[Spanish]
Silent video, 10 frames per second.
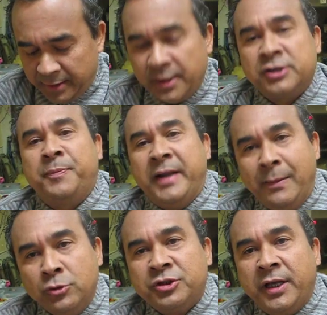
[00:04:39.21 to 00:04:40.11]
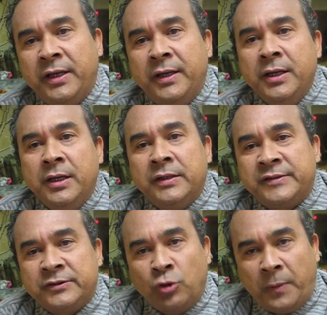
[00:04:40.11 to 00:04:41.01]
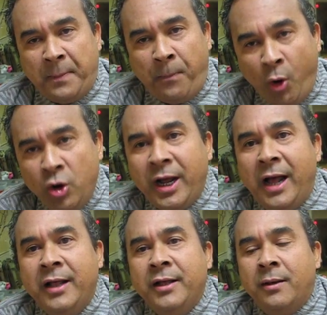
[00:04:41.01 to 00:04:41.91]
Esperamos que se sobreponga